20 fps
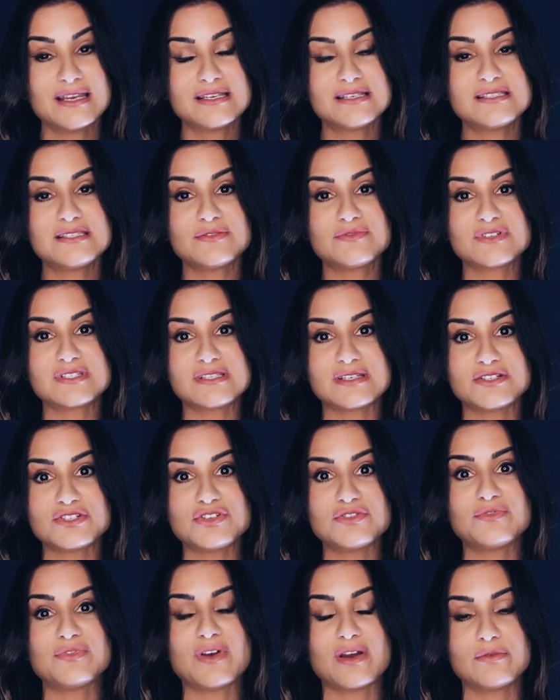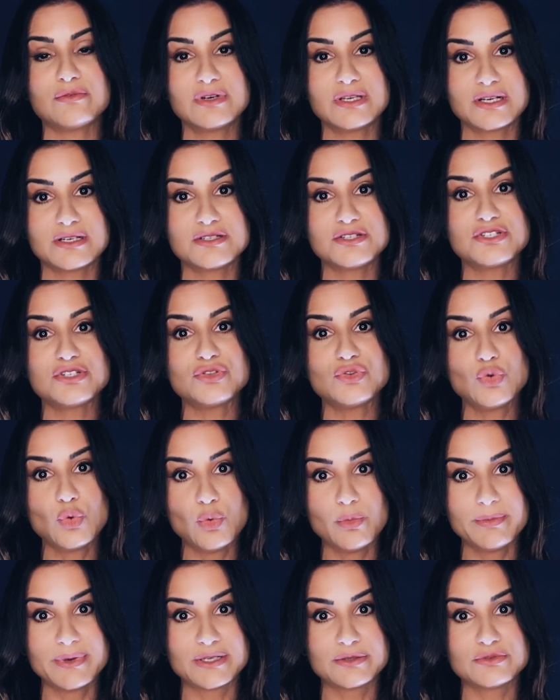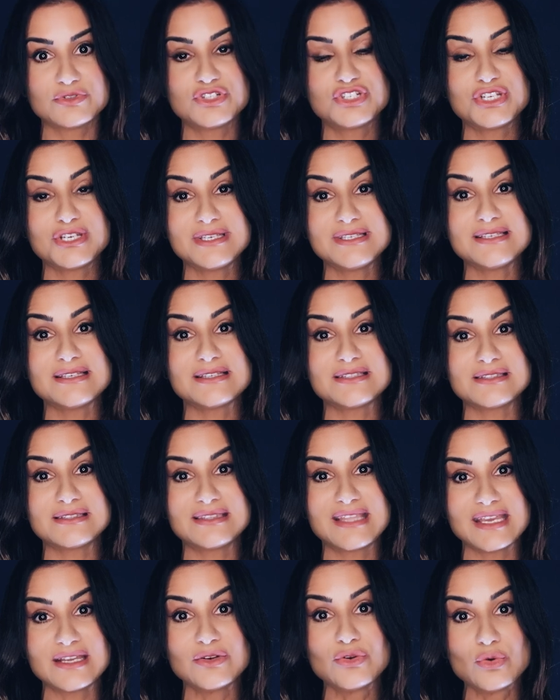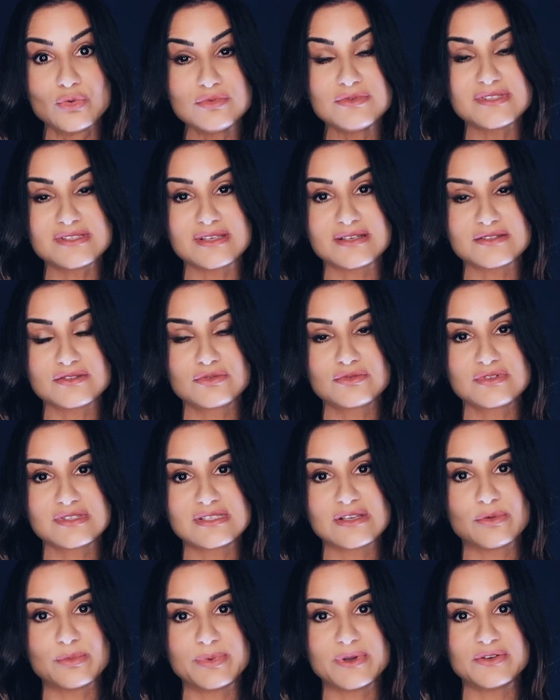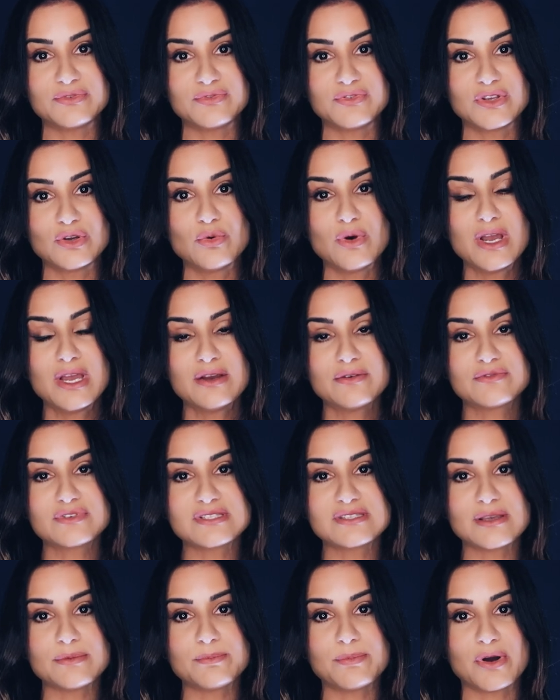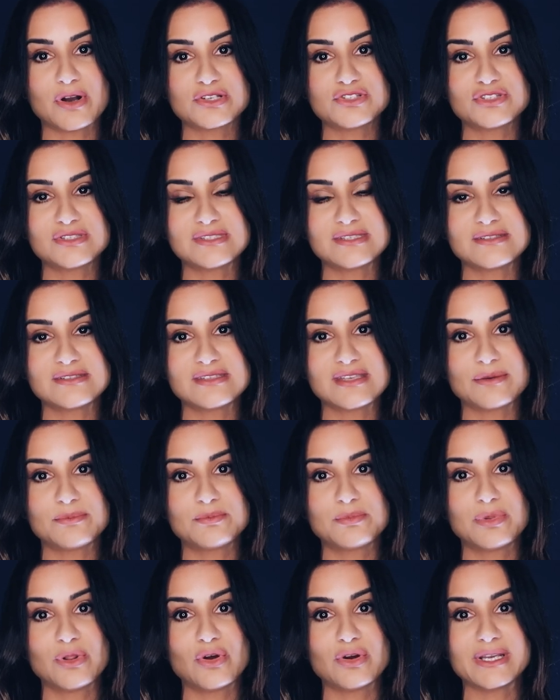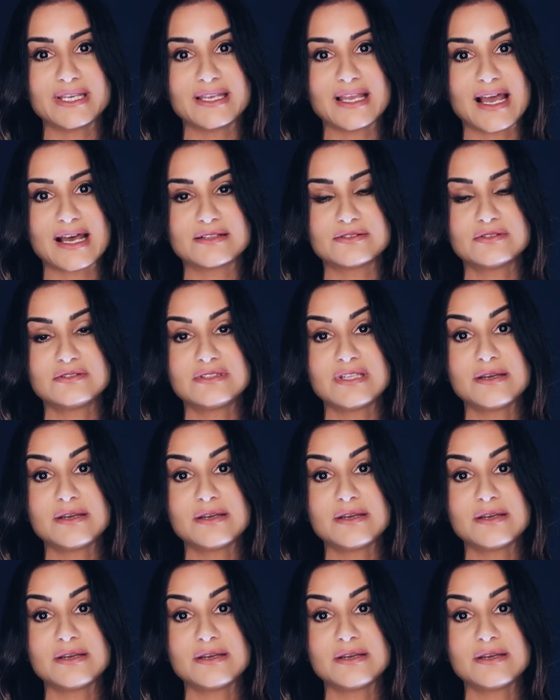E se você tiver um grande número de denúncias do seu perfil, você pode sim ser bloqueado